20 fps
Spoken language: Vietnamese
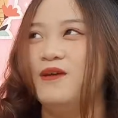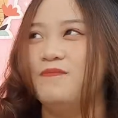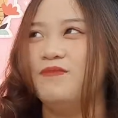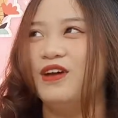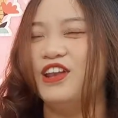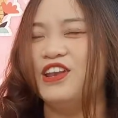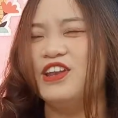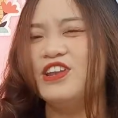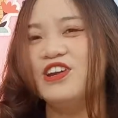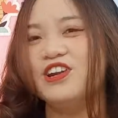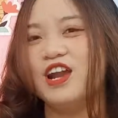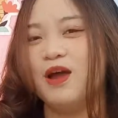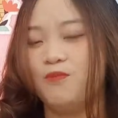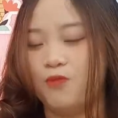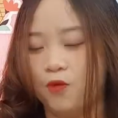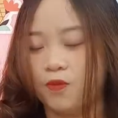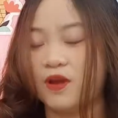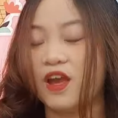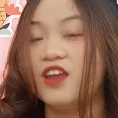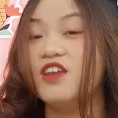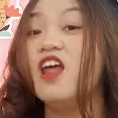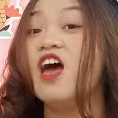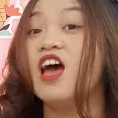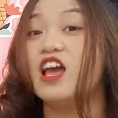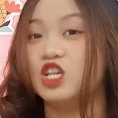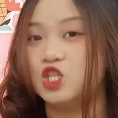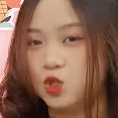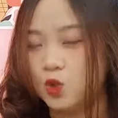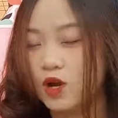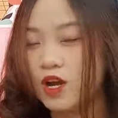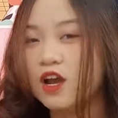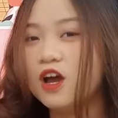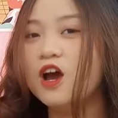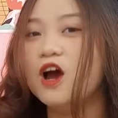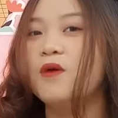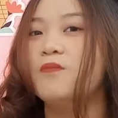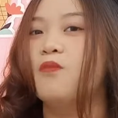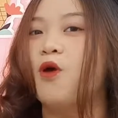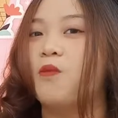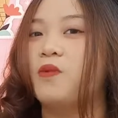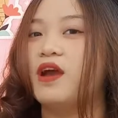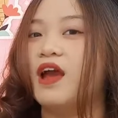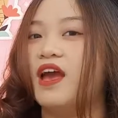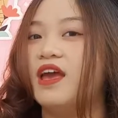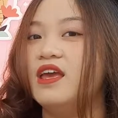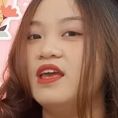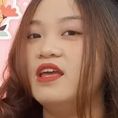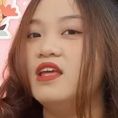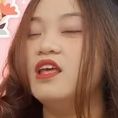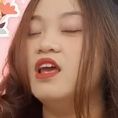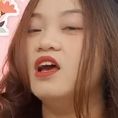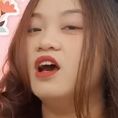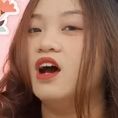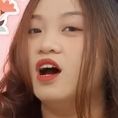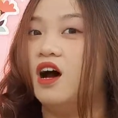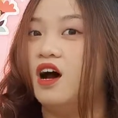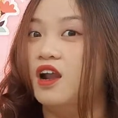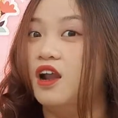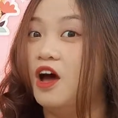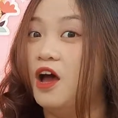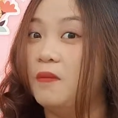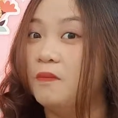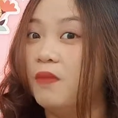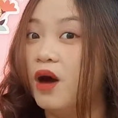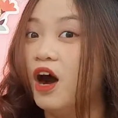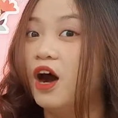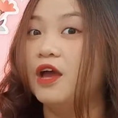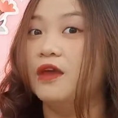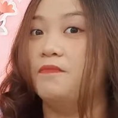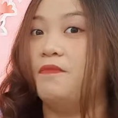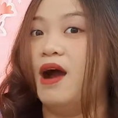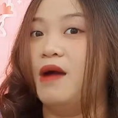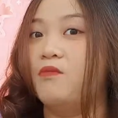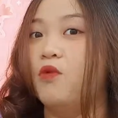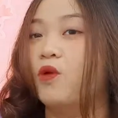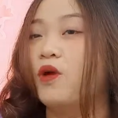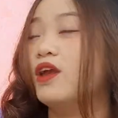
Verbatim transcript: Mình đưa ra một cái đề xuất, một cái lời mời bằng một